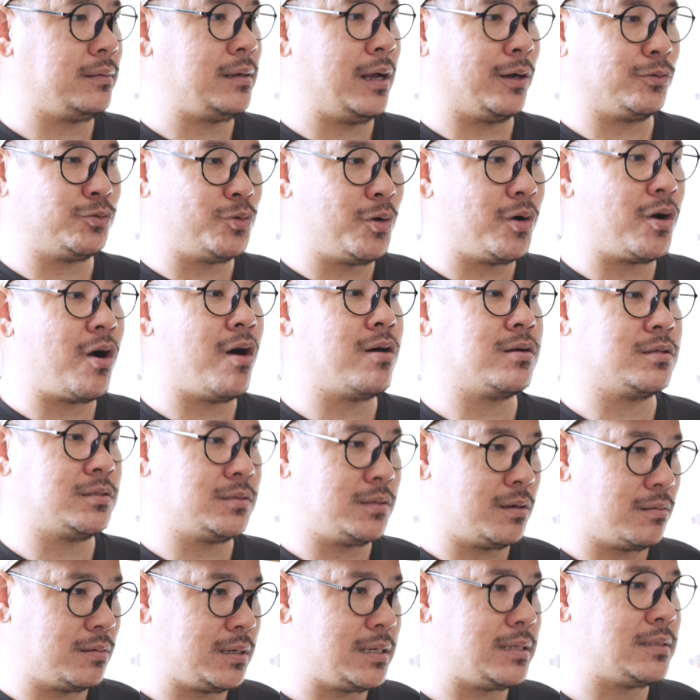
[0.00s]
อย่างตัวของ
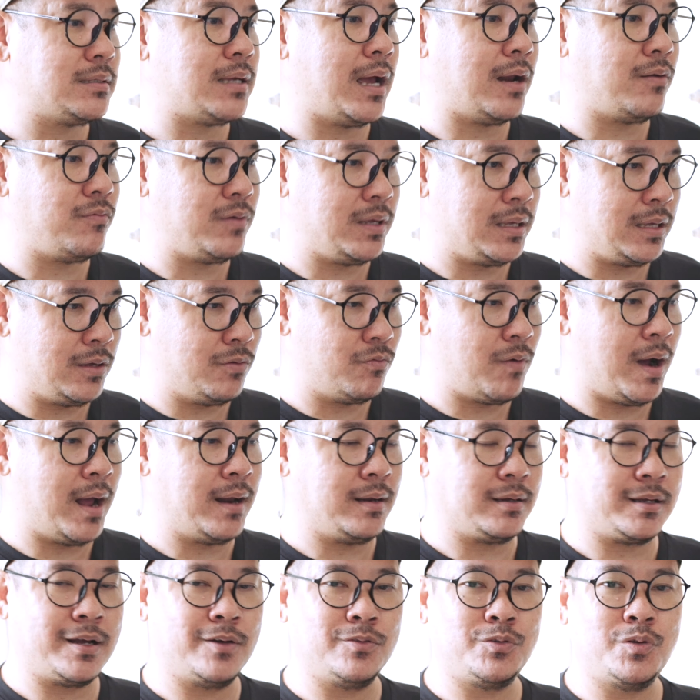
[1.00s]
Sony แซด วี อี วัน
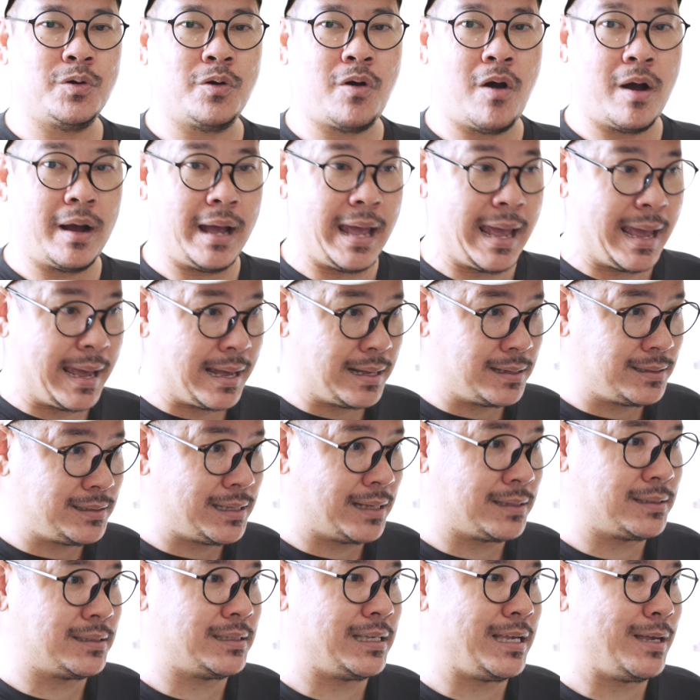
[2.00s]
กับตัวของ เอ เซ
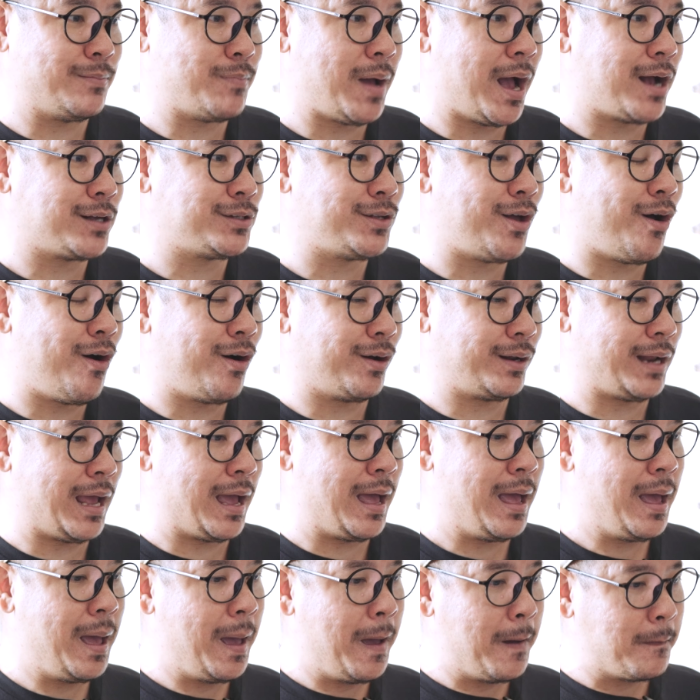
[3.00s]
เว่น ซี มาร์ค ทู เนี่ย
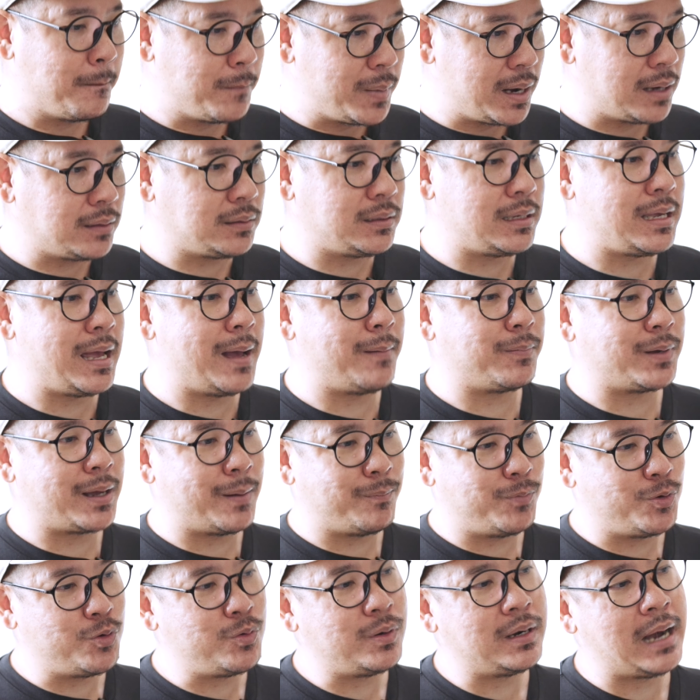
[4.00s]
เมื่อเทียบกับ
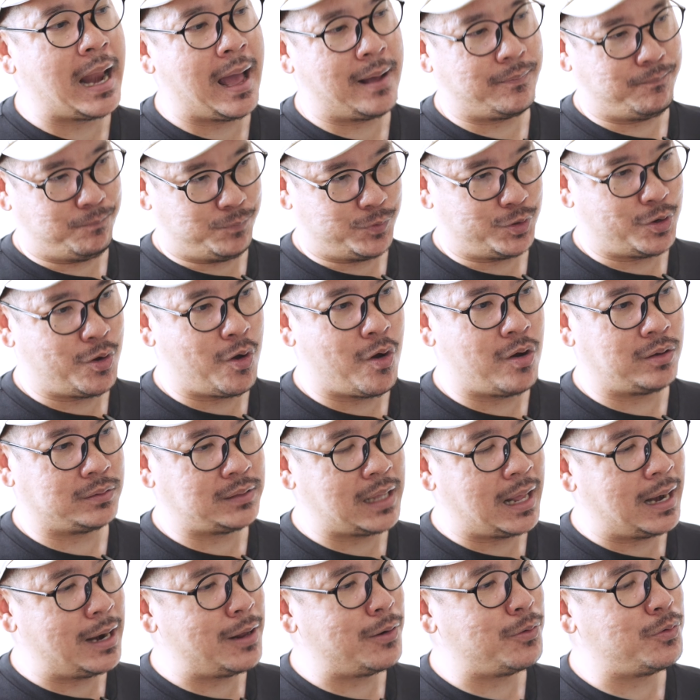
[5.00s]
รุ่นหลักของ
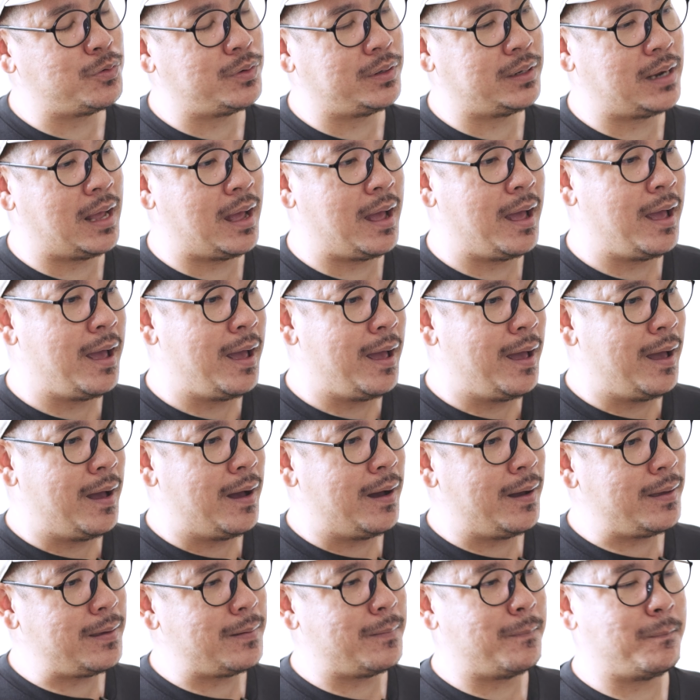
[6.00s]
แต่ละรุ่นเนี่ย
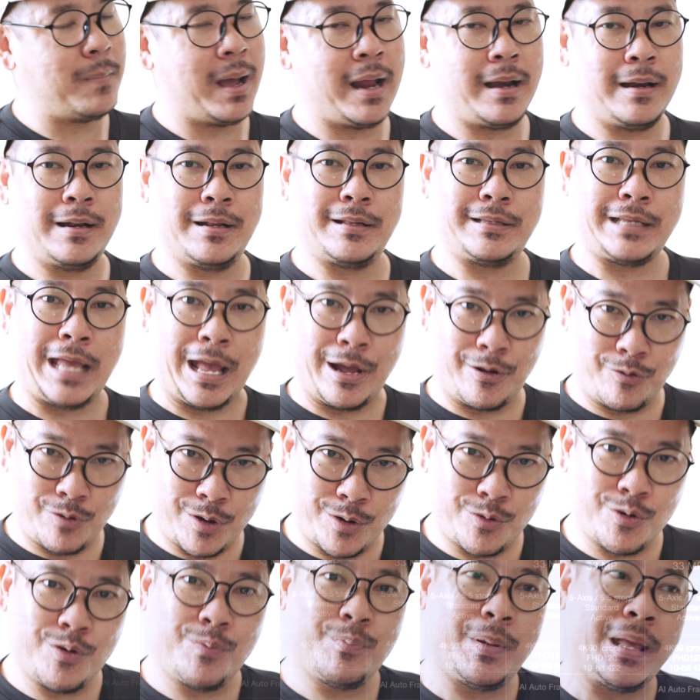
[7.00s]
เฮ้ยมันเก่งก
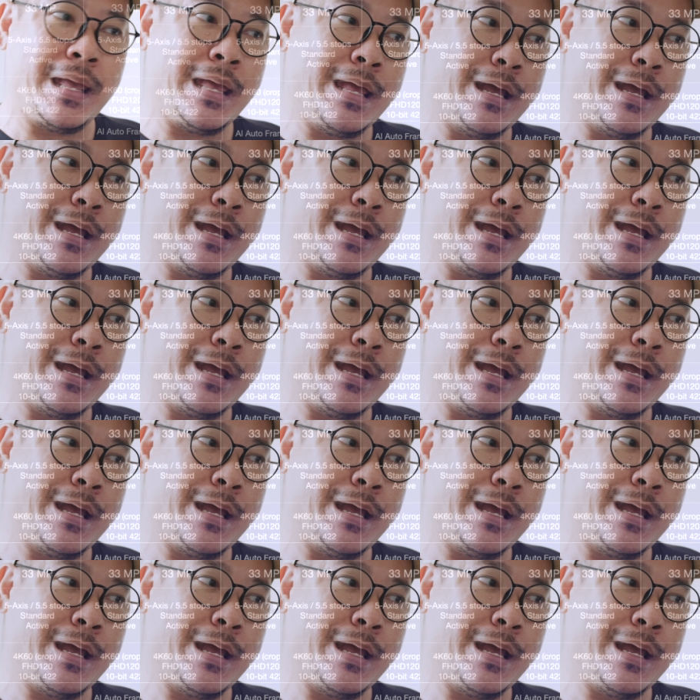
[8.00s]
ว่ารุ่นพี่